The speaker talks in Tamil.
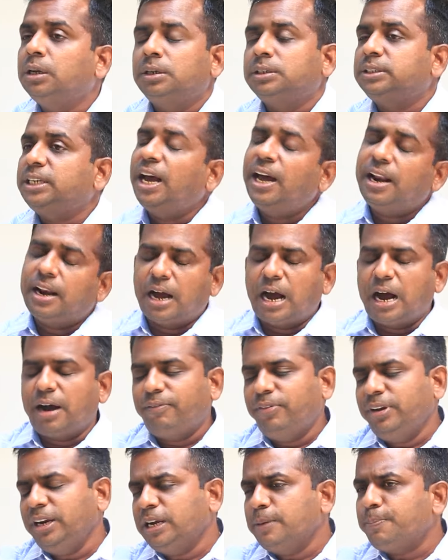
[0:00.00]
அவருக்கு சார்
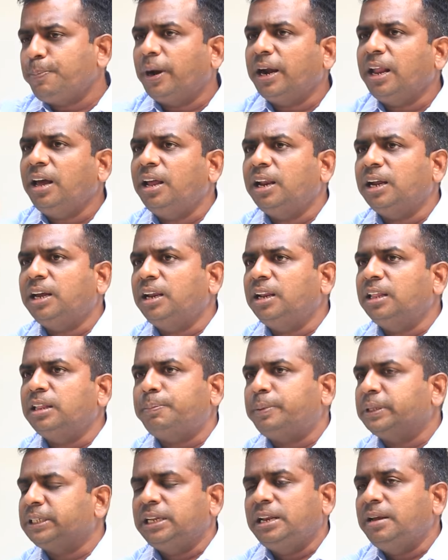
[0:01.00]
அவருக்கு படம்
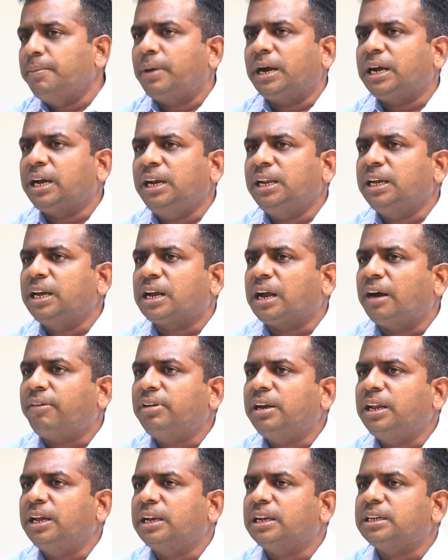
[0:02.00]
இருக்கிறத பத்திலாம் மக்களுக்கு
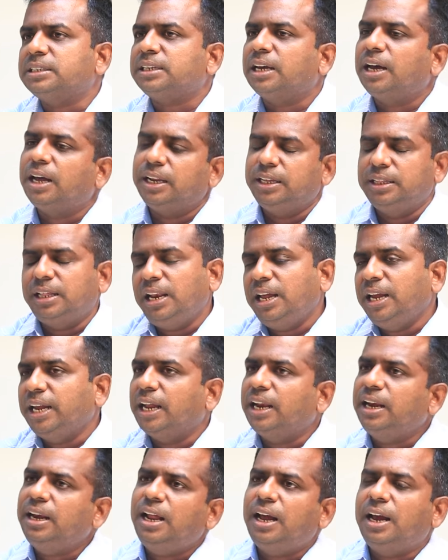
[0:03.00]
கவலை இல்லை சார் இதெல்லாம்
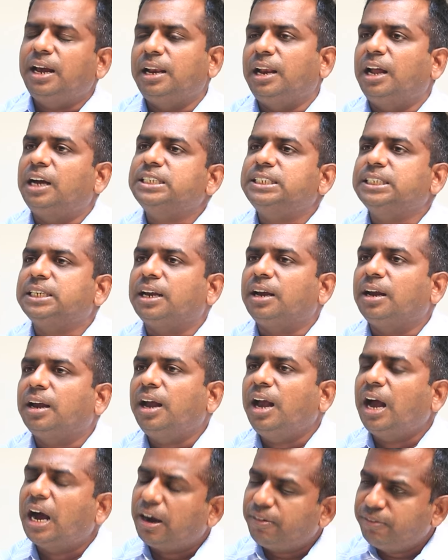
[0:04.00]
என்ன லாஜிக்குங்க
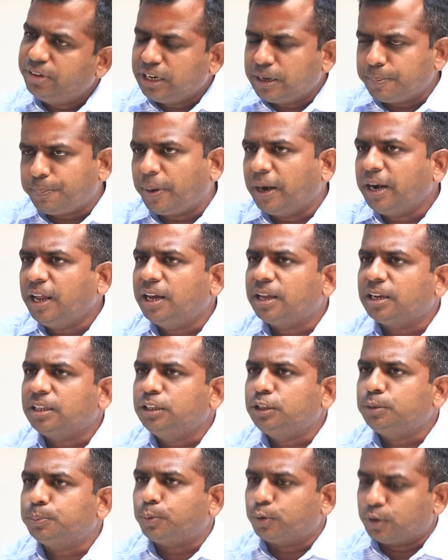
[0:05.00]
அவருக்கு படம்
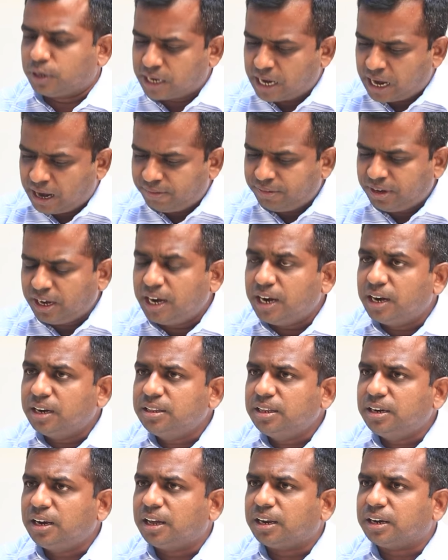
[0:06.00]
இருந்துட்டு போட்டாங்க அவரா
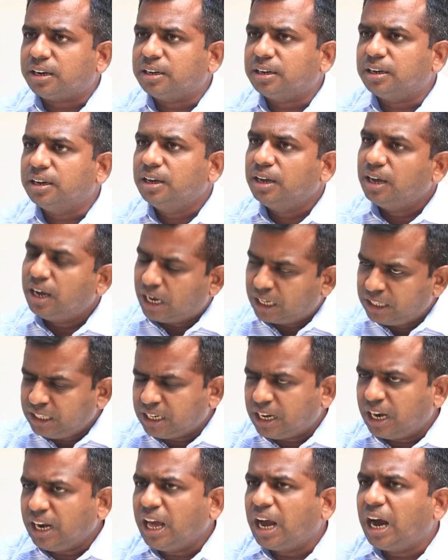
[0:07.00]
எழுதுறாரு
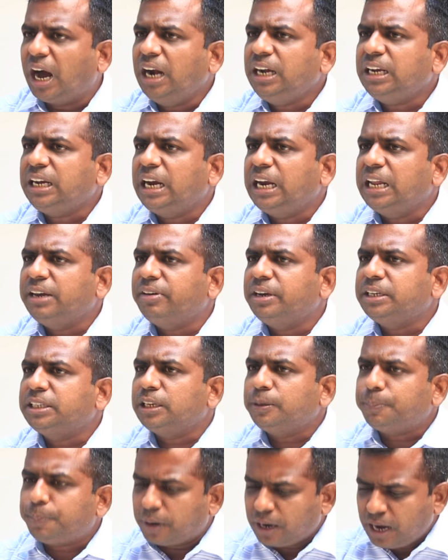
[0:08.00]
அதுக்கான ஆட்களை
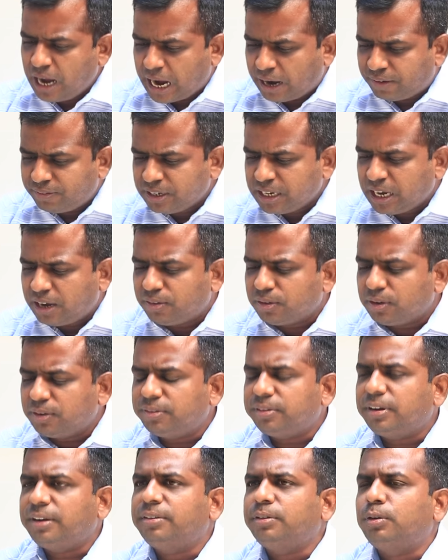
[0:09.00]
வைத்திருப்பாங்க அவங்க
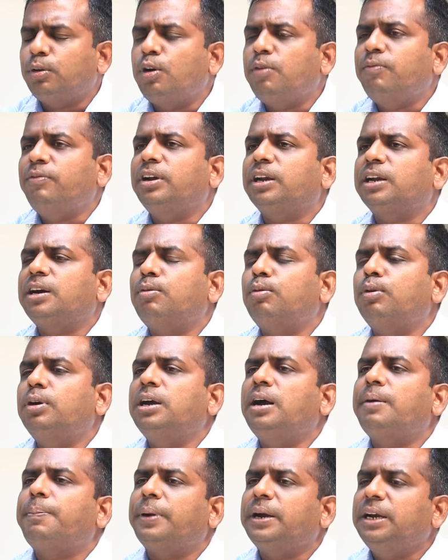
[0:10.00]
அவங்க ஹோம்ஒர்க்கை
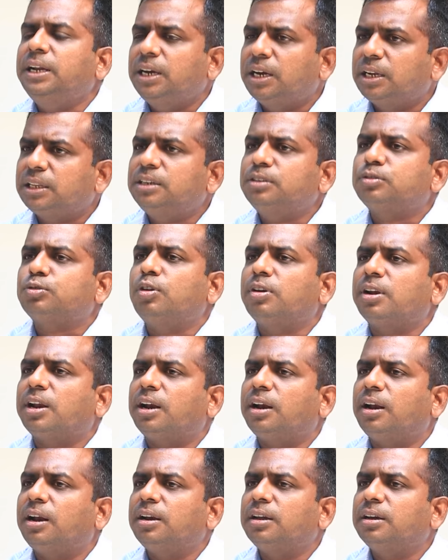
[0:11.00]
ஒழுங்காக பண்ணுங்கன்னு தான்
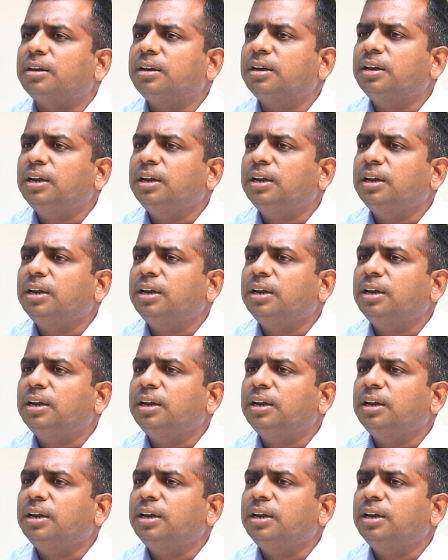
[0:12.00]
சொல்கிறேன் நான்